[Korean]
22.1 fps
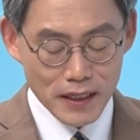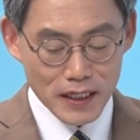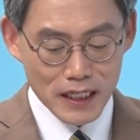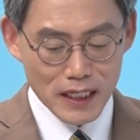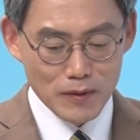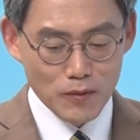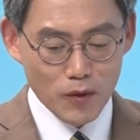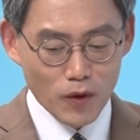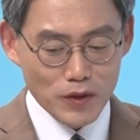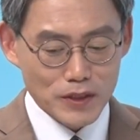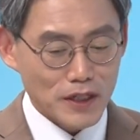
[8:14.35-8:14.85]

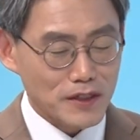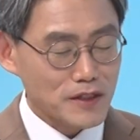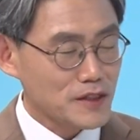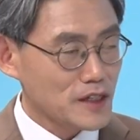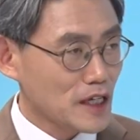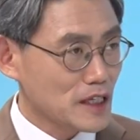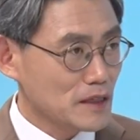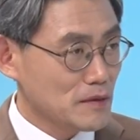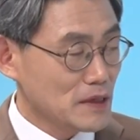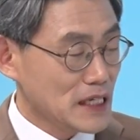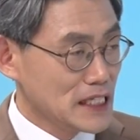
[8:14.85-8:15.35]
김홍철
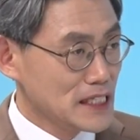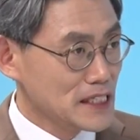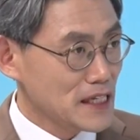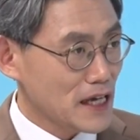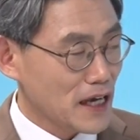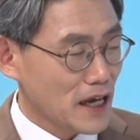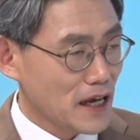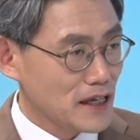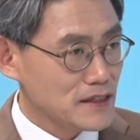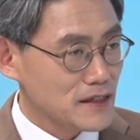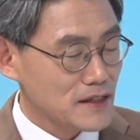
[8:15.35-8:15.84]
선생님
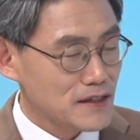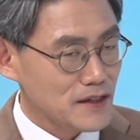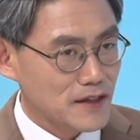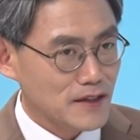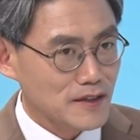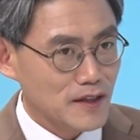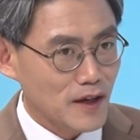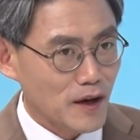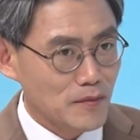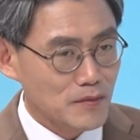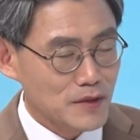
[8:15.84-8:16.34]
인생에
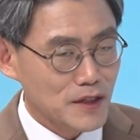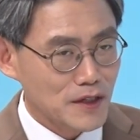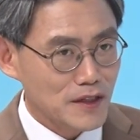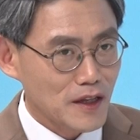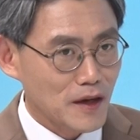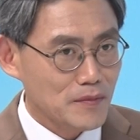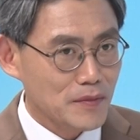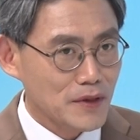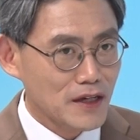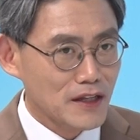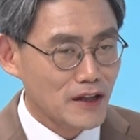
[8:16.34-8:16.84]
있어서는
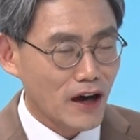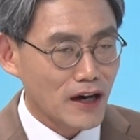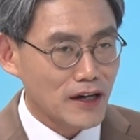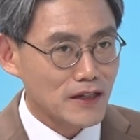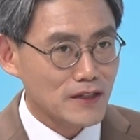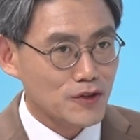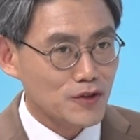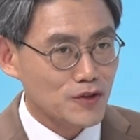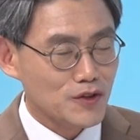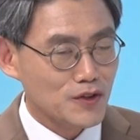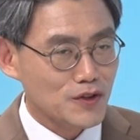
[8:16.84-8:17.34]
엄청난
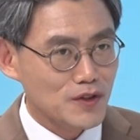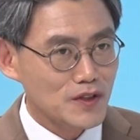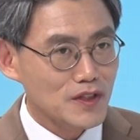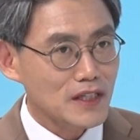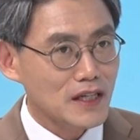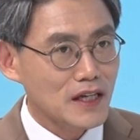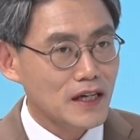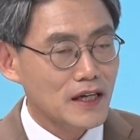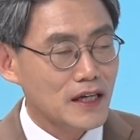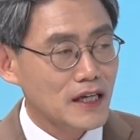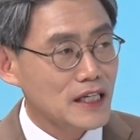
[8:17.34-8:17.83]
변화를 주는
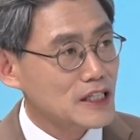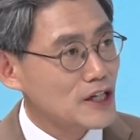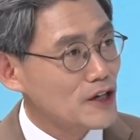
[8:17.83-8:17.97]
이